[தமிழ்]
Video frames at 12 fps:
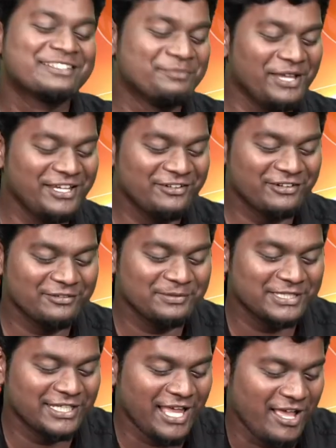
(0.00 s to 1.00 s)
ஸ்மைலோட
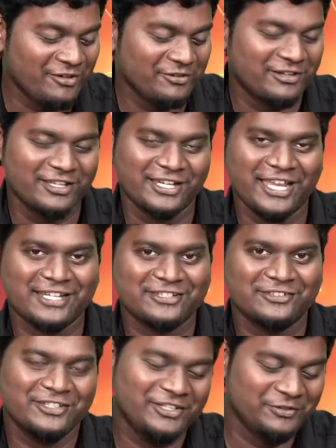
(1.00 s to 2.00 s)
பார்த்தீங்கன்னா ஒரு
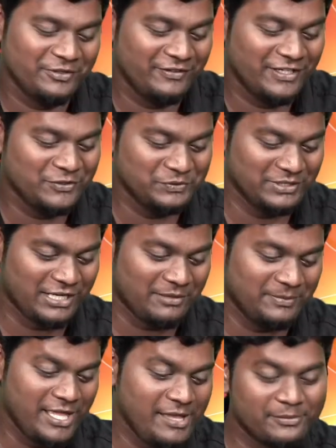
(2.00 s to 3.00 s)
ரியாக்ஷன் வந்துட்டு இன்னொரு வில்லன்
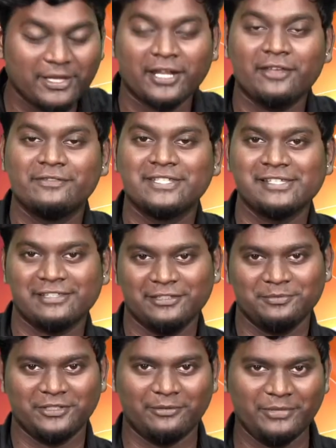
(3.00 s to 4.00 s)
கொடுக்குறாப்புல பட் ஆனால் விஜய்
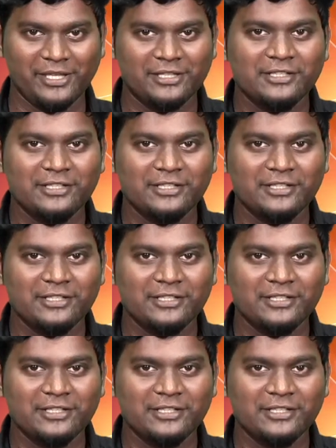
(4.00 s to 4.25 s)
சேதுபதி அப்படியே